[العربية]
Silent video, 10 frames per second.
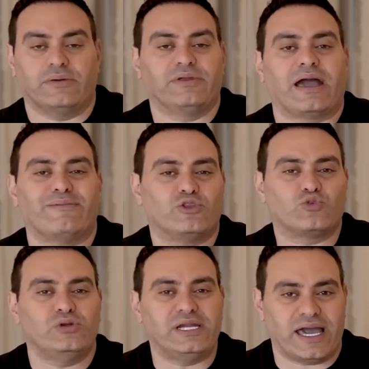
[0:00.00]
امريكا عملت
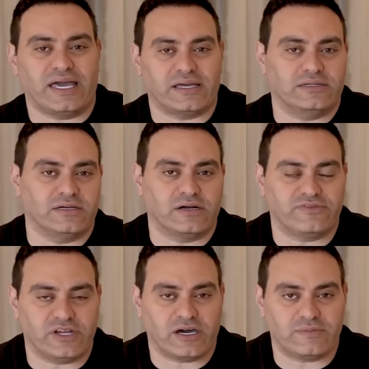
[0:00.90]
كل حاجه
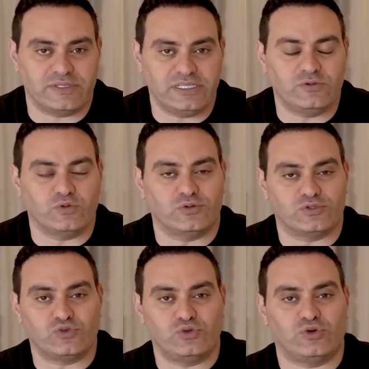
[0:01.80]
لايقاف الحرب دي
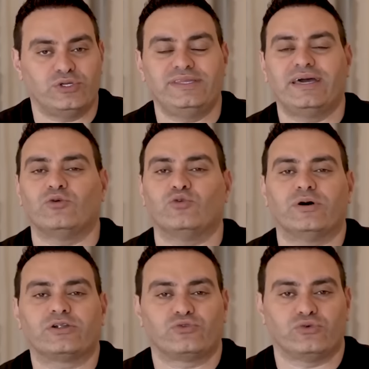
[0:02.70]
والوصول لهدنه
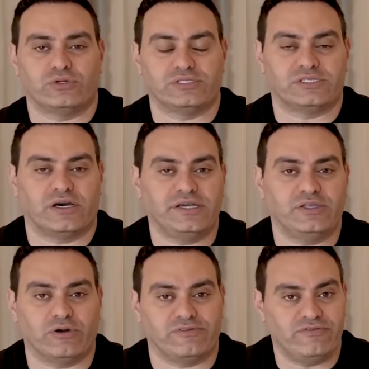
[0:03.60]
وبرضه
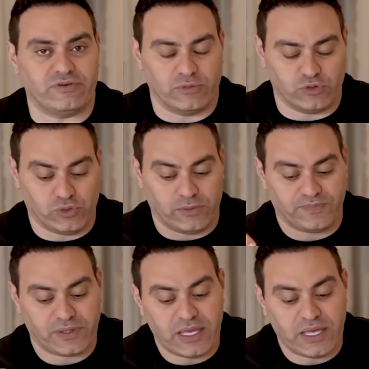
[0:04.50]
الصهاينه واقفين في الموضوع